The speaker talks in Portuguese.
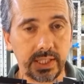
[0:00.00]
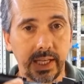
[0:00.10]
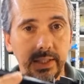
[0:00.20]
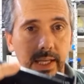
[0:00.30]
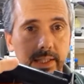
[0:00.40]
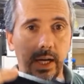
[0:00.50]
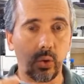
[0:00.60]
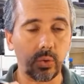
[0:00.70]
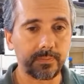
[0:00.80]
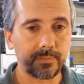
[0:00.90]
Daí tem lá
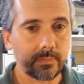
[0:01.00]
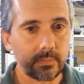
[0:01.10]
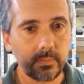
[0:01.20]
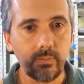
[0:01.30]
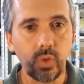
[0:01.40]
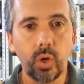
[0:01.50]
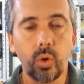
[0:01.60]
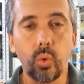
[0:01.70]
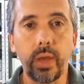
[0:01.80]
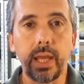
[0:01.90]
o,
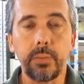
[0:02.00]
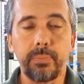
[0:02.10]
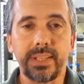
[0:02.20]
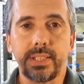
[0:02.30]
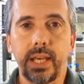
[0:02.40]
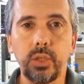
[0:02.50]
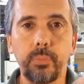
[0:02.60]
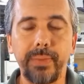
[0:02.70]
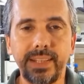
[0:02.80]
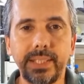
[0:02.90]
o NPC e o
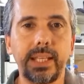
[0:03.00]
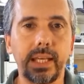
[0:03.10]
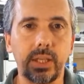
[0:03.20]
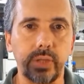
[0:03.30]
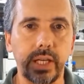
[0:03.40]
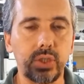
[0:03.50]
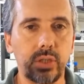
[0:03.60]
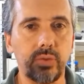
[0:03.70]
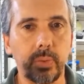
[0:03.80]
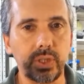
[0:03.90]
PTC, que é o
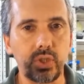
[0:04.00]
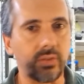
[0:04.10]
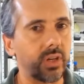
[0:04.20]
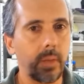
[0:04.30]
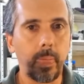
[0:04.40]
negativo e o positivo.